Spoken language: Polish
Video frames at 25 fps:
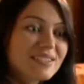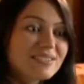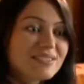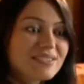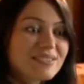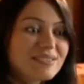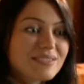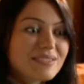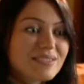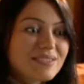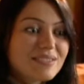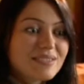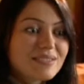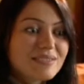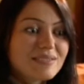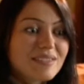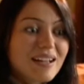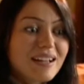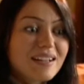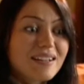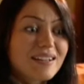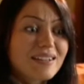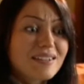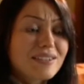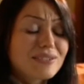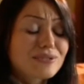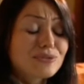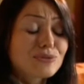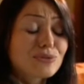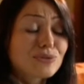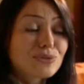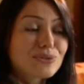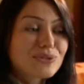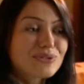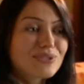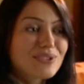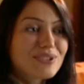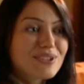Adyny
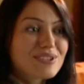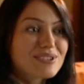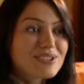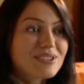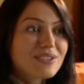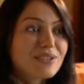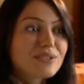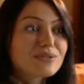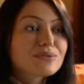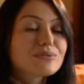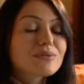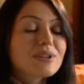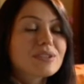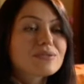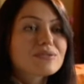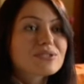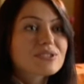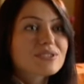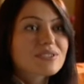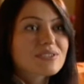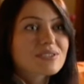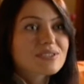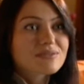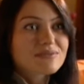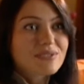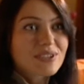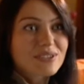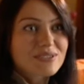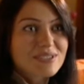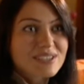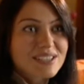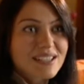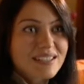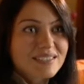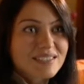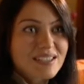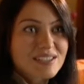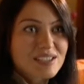Turno jest nieodłącznie
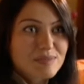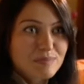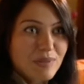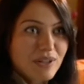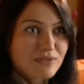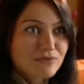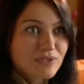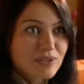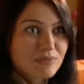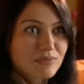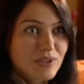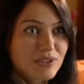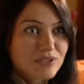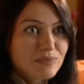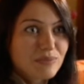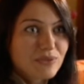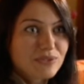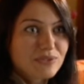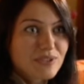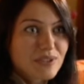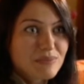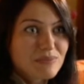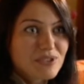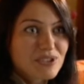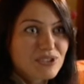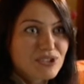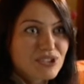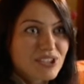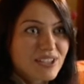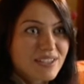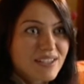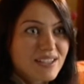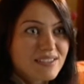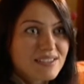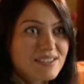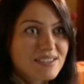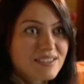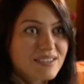związana z Pawłem Admundem
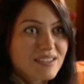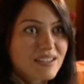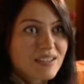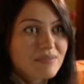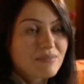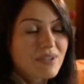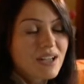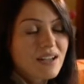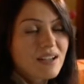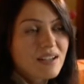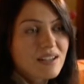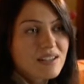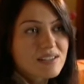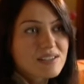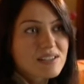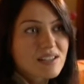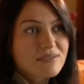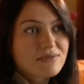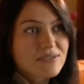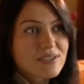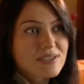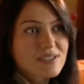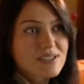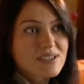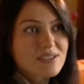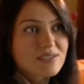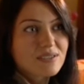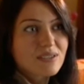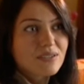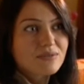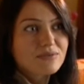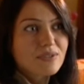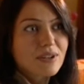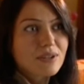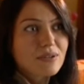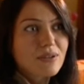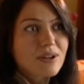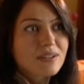Strzeleckim i
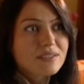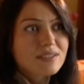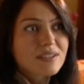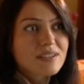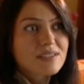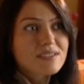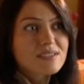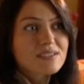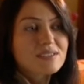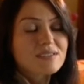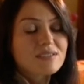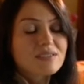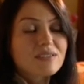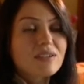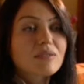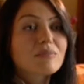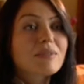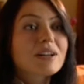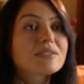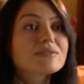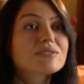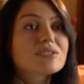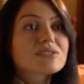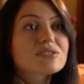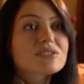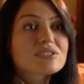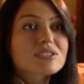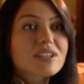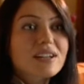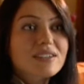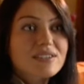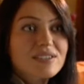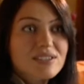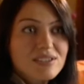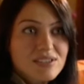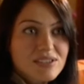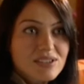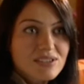zafascynowała nas romantyczna
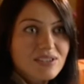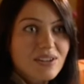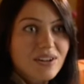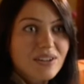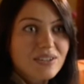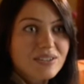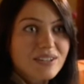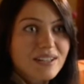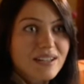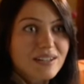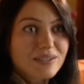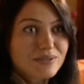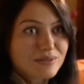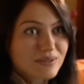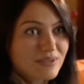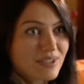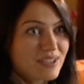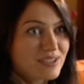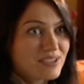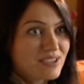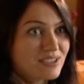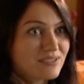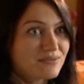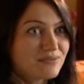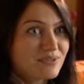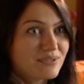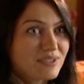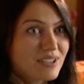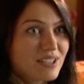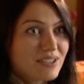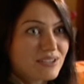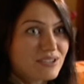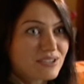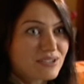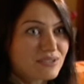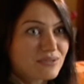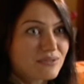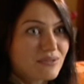historia, która się
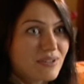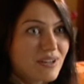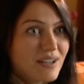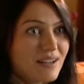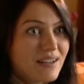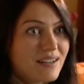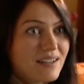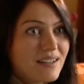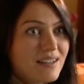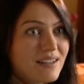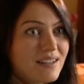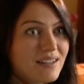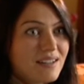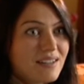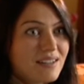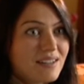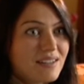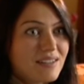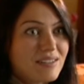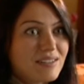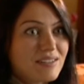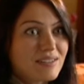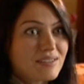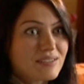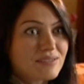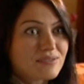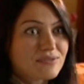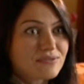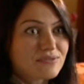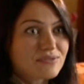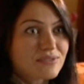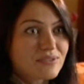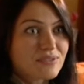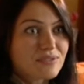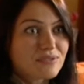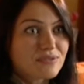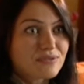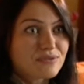wydarzyła e,
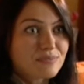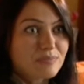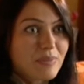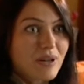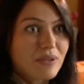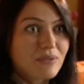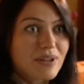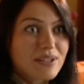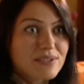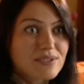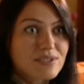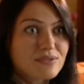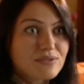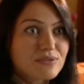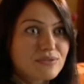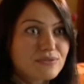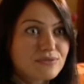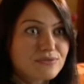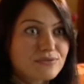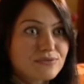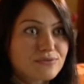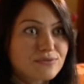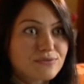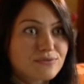w, w pałacu w